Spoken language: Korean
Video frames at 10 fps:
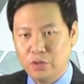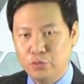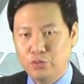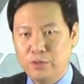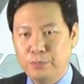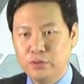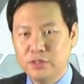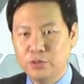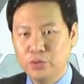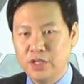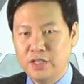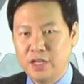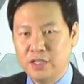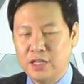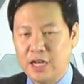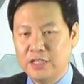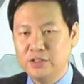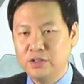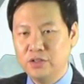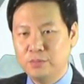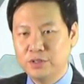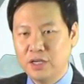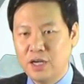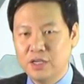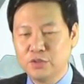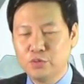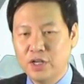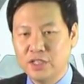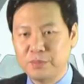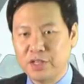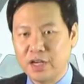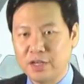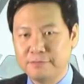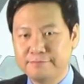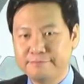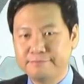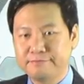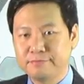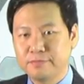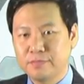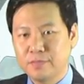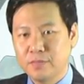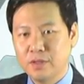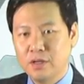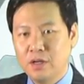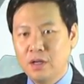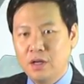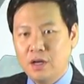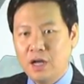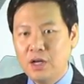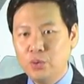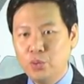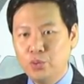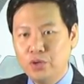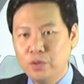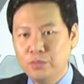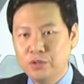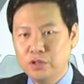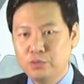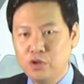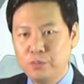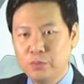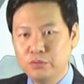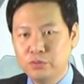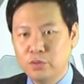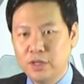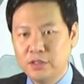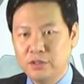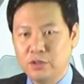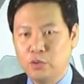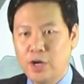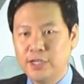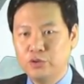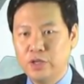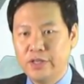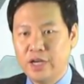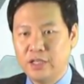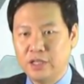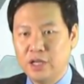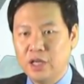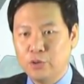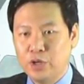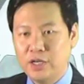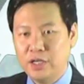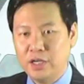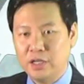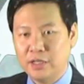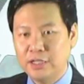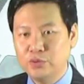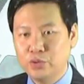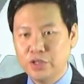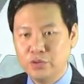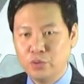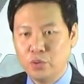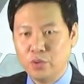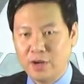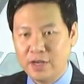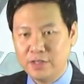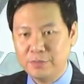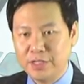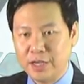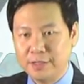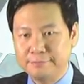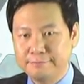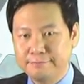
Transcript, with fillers: 수입 포장용기에 대한 안전검사가 의무화됩니다. 항공위험물을 불법 운송하는 화주에 대한 관리, 단속 기준도 강화됩니다.